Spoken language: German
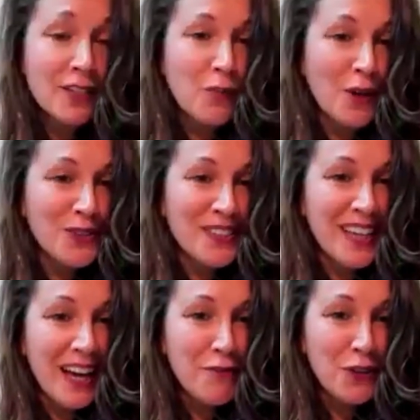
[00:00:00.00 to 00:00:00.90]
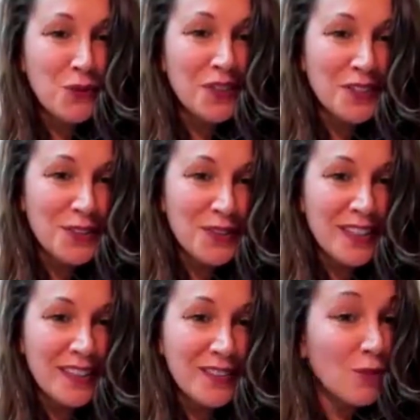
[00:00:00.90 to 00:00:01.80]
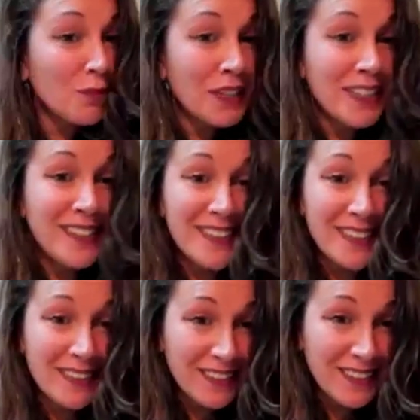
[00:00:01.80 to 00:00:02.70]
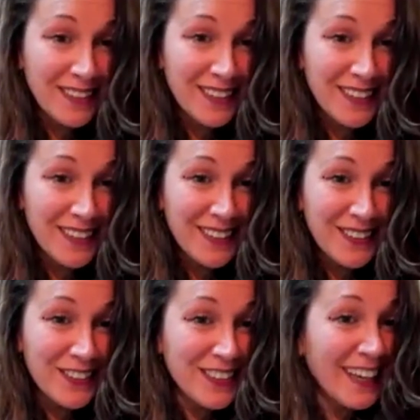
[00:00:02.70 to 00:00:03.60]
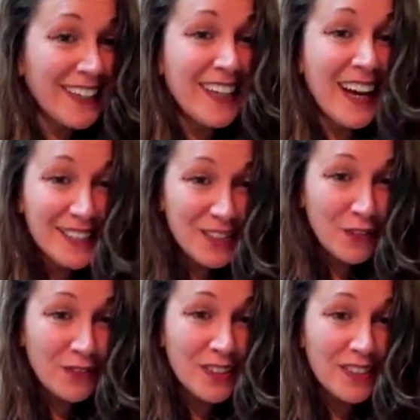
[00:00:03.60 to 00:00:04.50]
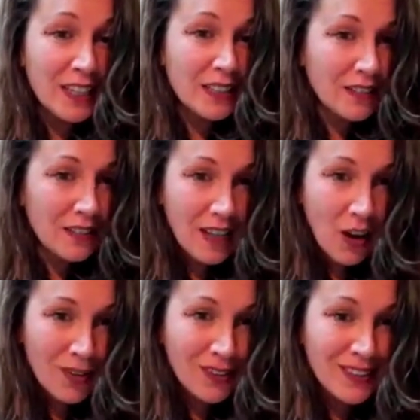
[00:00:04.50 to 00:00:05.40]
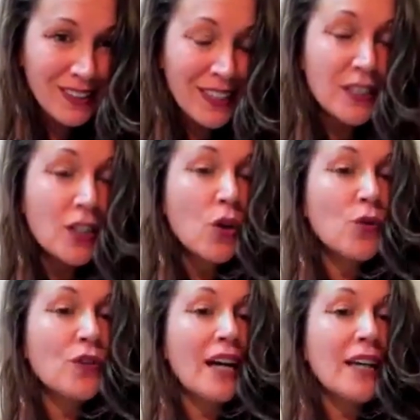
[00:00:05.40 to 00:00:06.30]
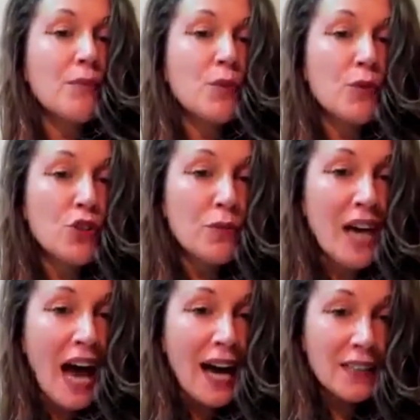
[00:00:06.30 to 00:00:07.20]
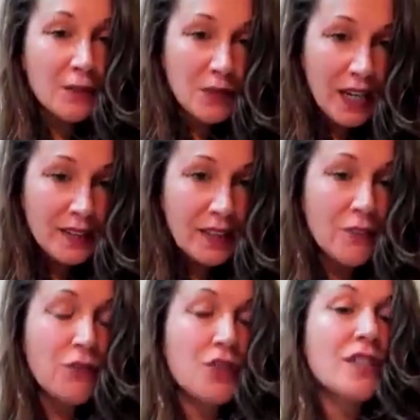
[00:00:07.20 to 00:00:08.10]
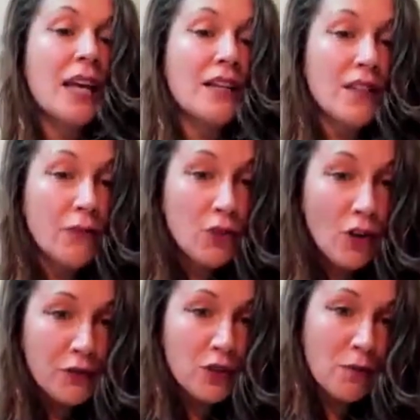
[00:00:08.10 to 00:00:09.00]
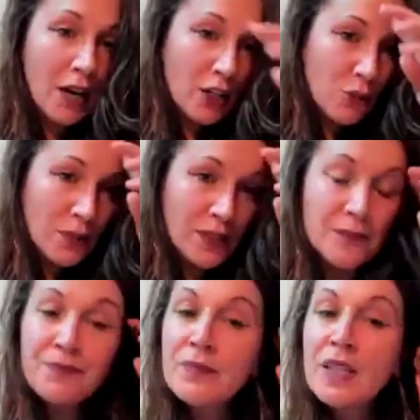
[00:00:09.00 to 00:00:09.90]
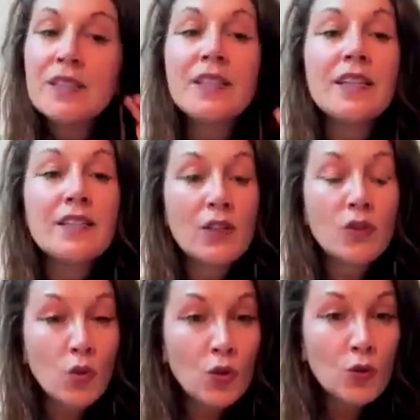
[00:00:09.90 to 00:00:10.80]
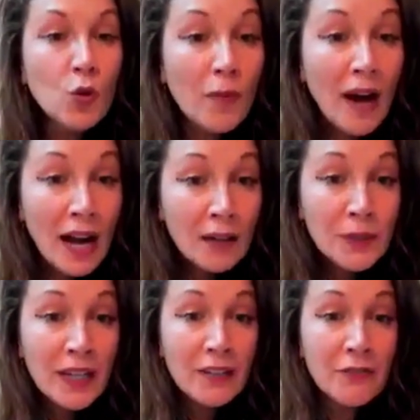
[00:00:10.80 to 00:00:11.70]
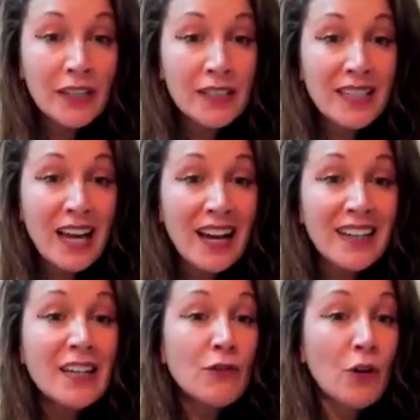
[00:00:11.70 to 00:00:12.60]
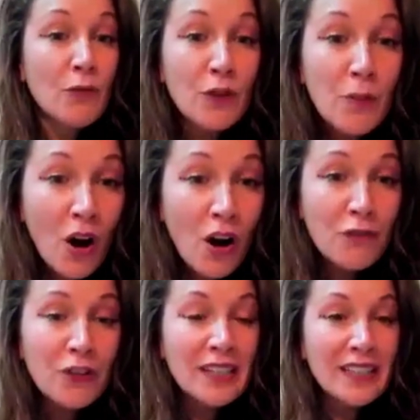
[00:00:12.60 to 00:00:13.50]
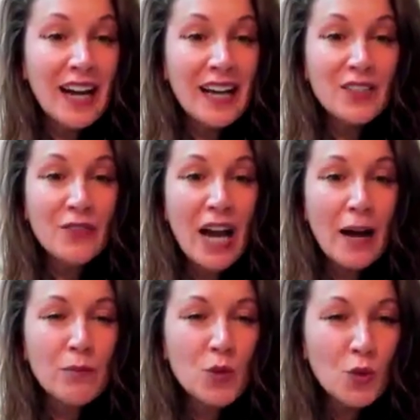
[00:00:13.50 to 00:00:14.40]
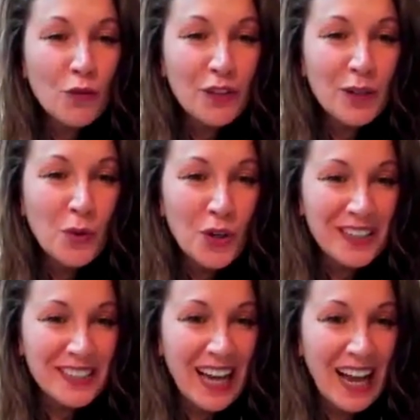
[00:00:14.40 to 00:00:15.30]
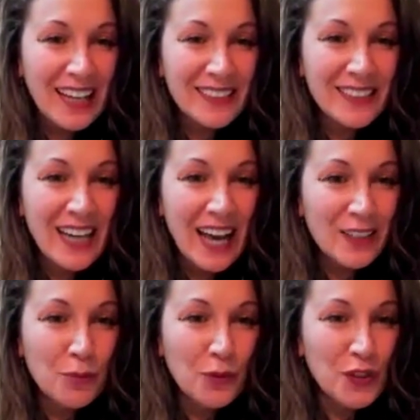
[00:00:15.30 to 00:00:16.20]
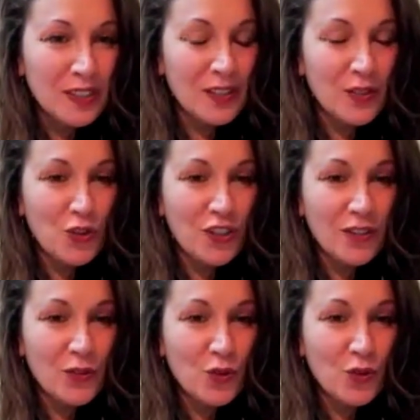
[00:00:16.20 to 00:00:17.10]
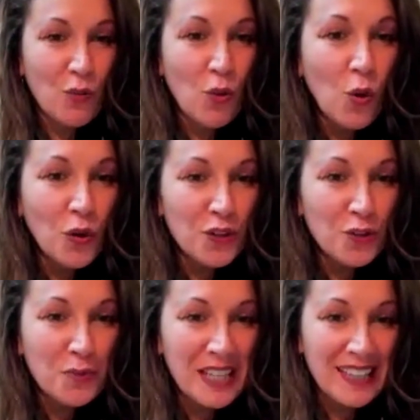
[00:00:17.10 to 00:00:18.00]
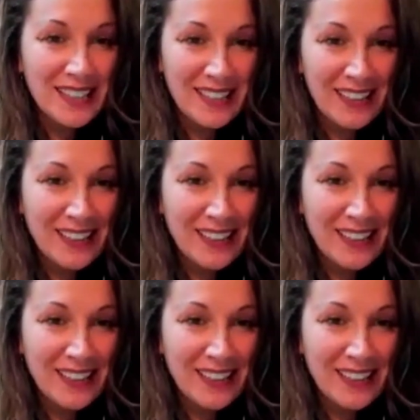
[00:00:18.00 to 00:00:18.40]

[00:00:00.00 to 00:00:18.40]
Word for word: Du brauchst dich einfach nur hinzusetzen und meditieren und deinen Geist öffnen, dein drittes Auge. Und dann gibt es bestimmte Atemtechniken von Stanislav Groff zum Beispiel, ne, der dieses holotrope Atmen entwickelt hat, von Wim Hof. Ja, also wir haben so viele Möglichkeiten, in andere Bewusstseinszustände zu kommen, ohne Substanzen.